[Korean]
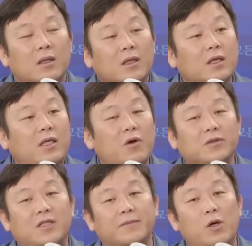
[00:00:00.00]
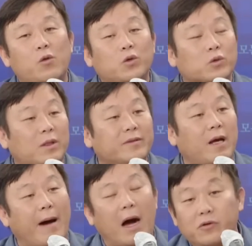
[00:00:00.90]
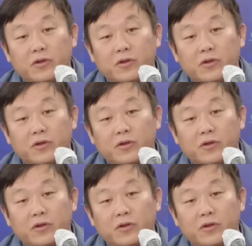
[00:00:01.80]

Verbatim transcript: 이태원 참사, 오송 참사 막을 네.